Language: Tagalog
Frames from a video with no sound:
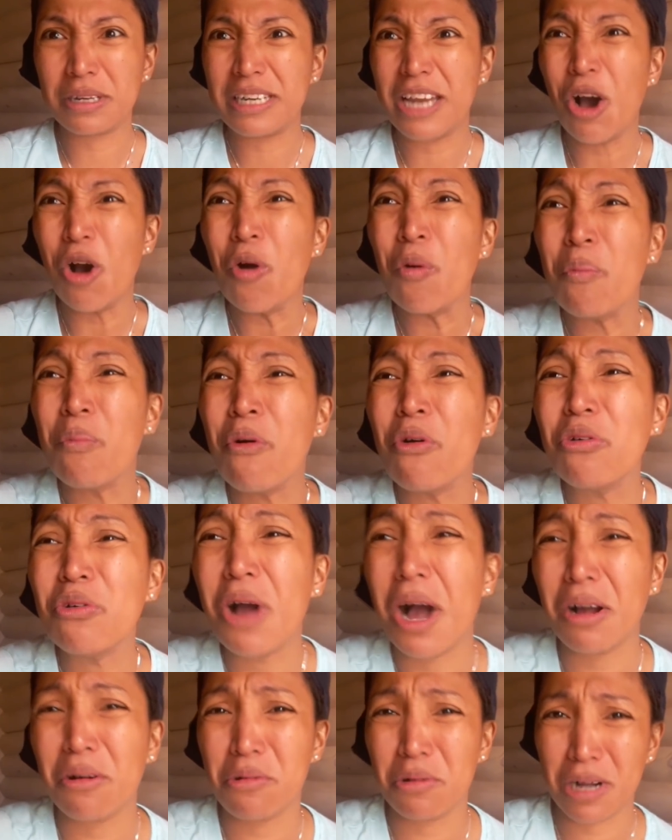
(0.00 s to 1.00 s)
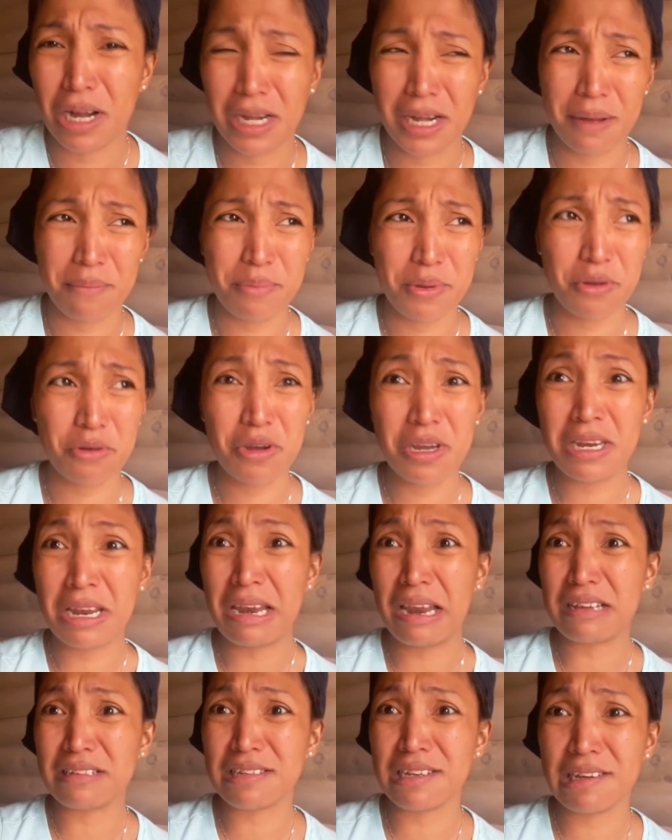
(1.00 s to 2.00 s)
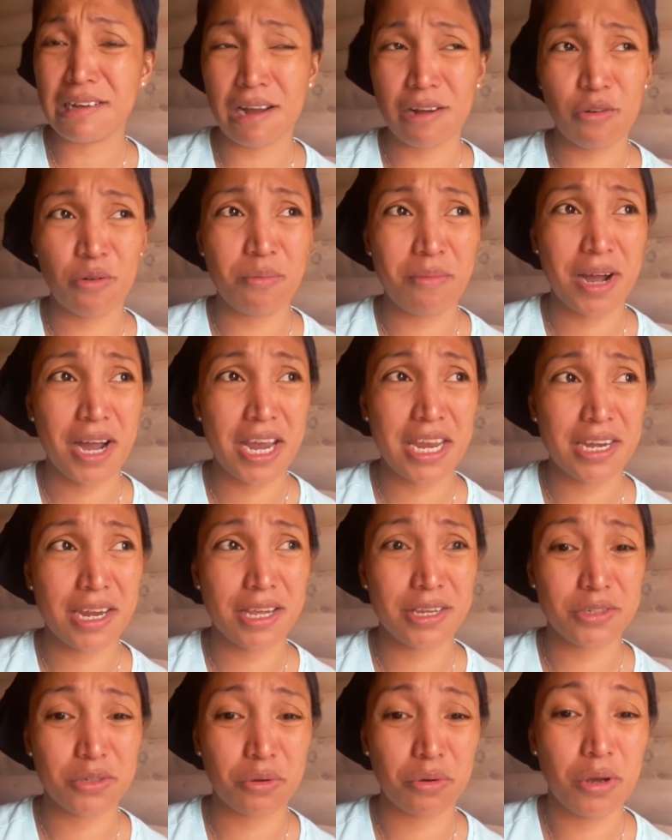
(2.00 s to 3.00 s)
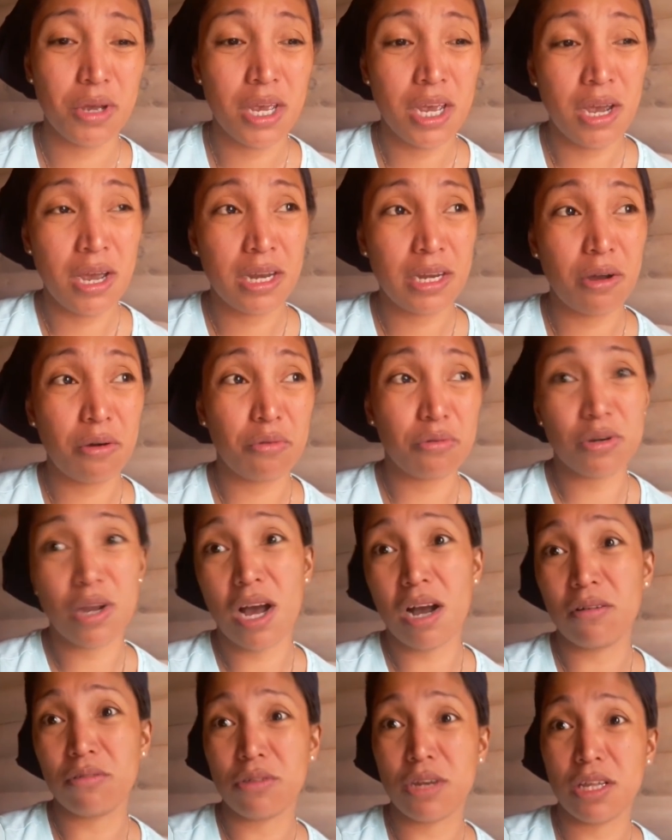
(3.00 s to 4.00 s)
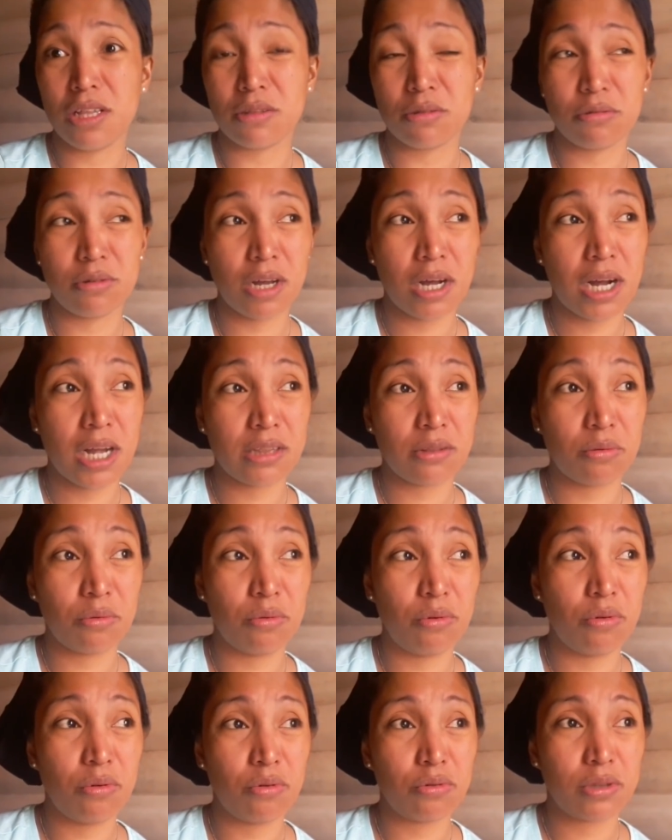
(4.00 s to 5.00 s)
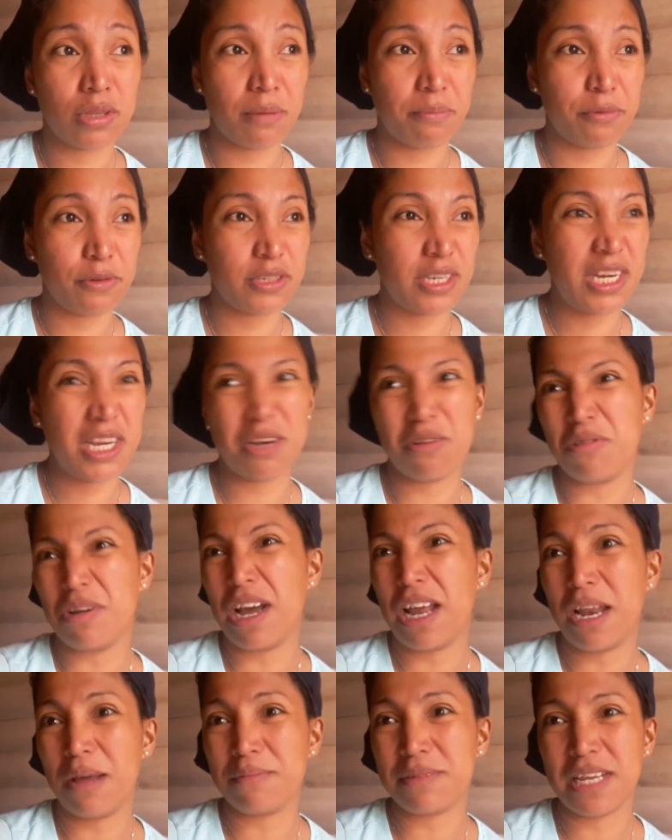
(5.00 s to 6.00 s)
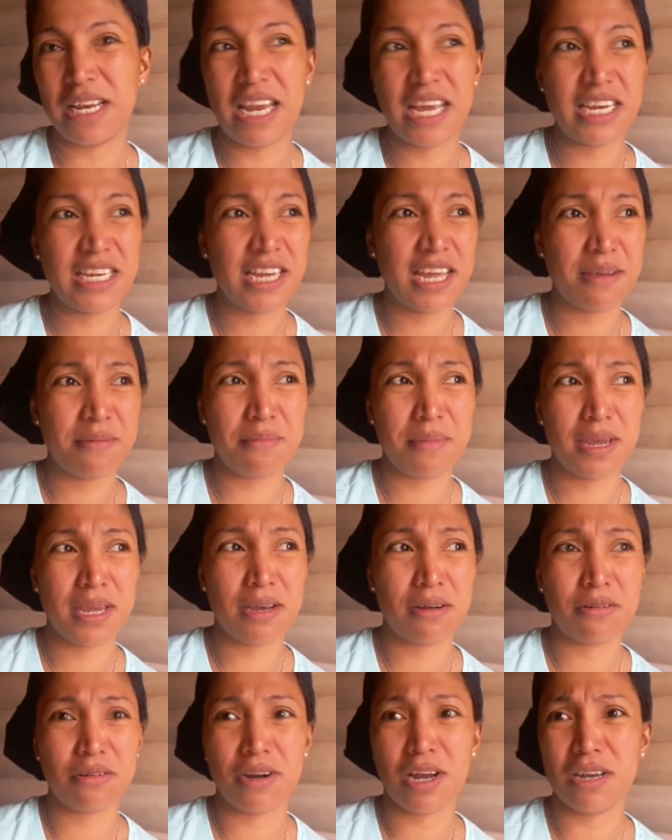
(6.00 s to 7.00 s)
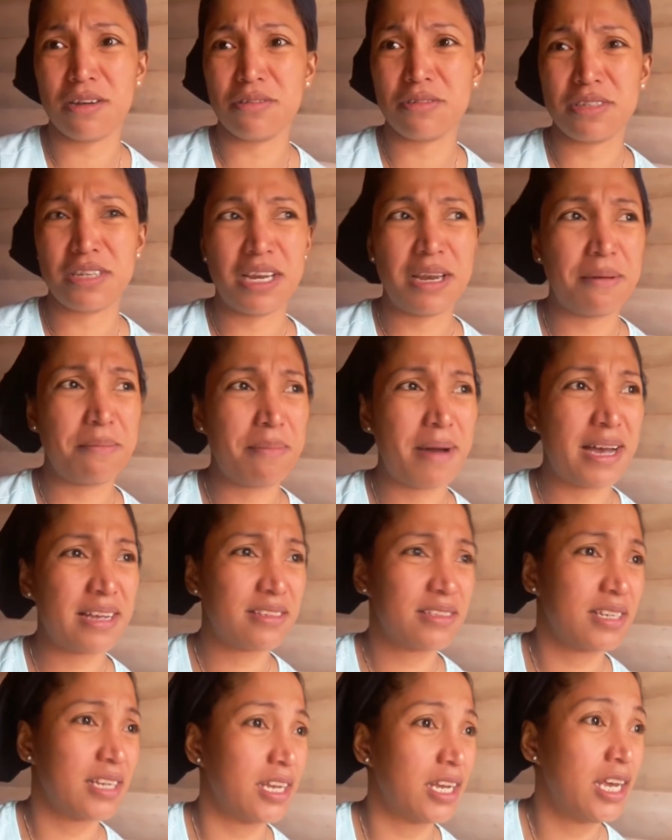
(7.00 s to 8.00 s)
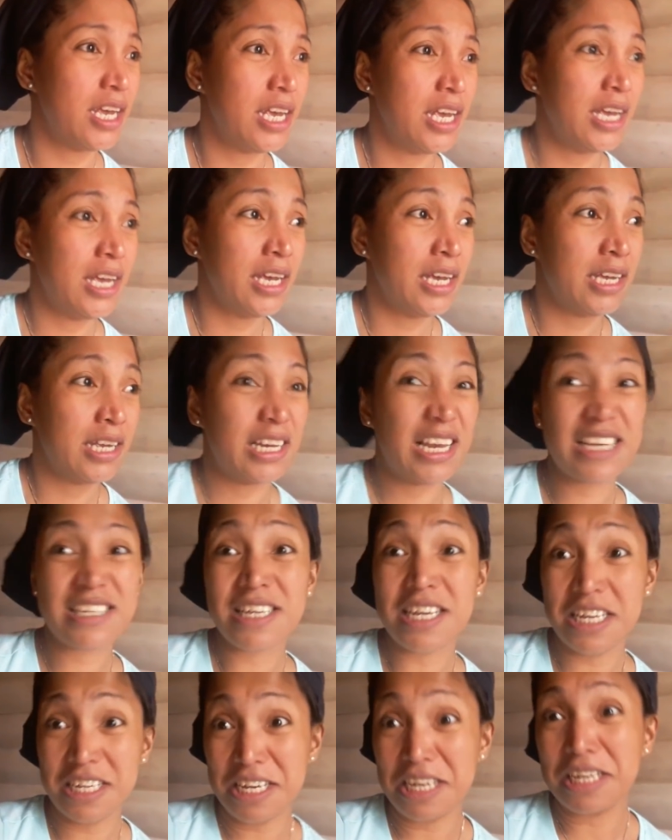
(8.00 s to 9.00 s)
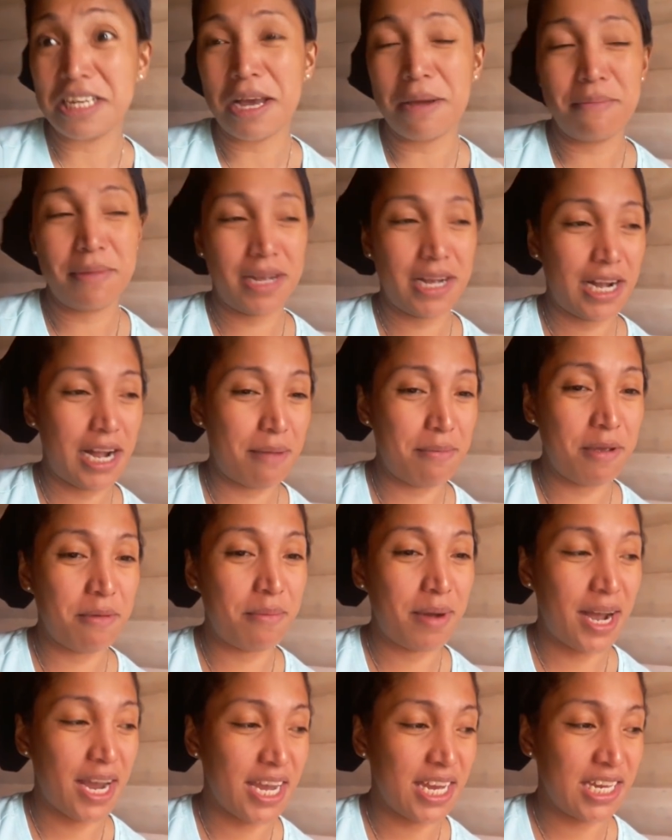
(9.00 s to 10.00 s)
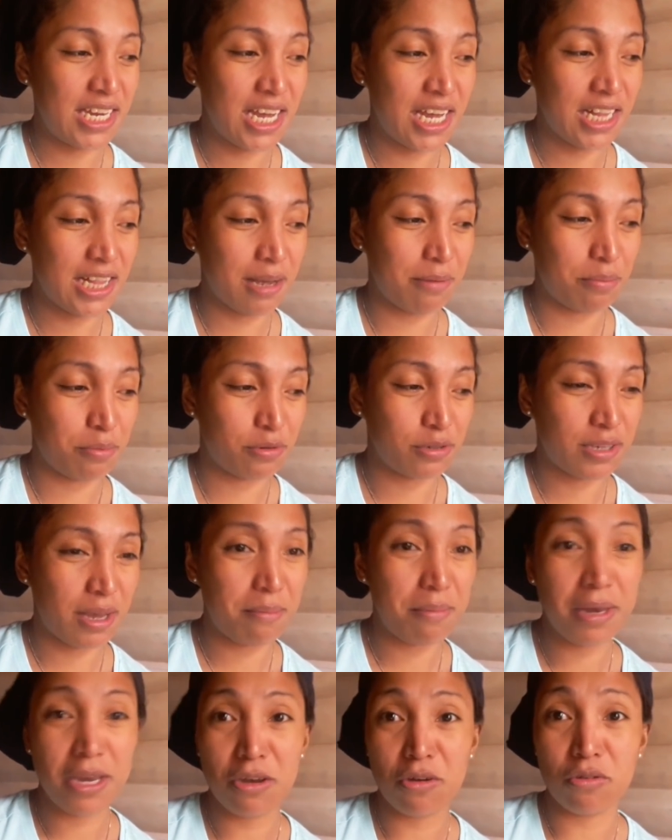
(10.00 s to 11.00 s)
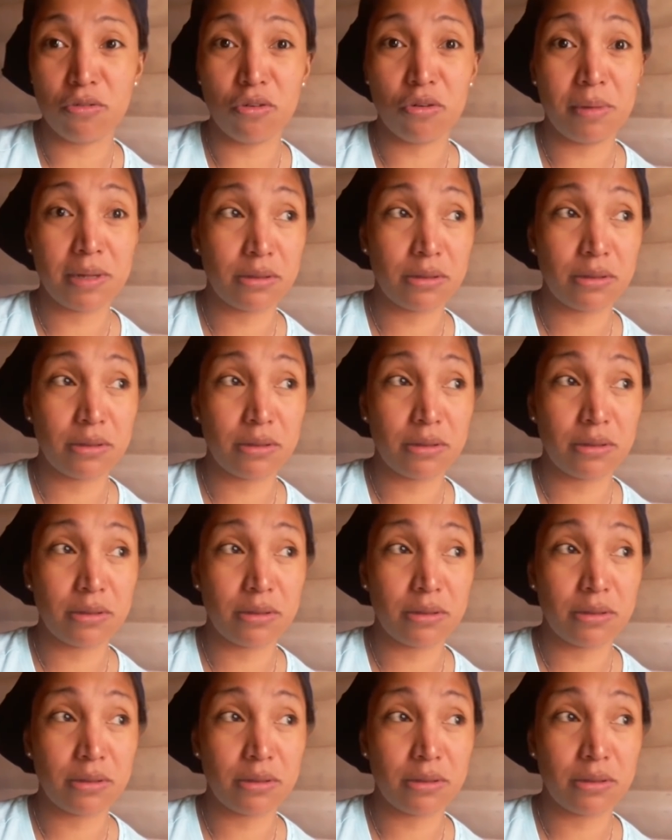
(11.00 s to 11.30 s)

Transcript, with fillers: nahubog ako kagabi. Uy, nalasing ako mga inday. So, nauna ako ditong nakatulog. Tapos, hindi ko na alam sila inday me or ano sila pasi. Lasing din kami kagabi mga inday. Tapos, sabi ni Dodong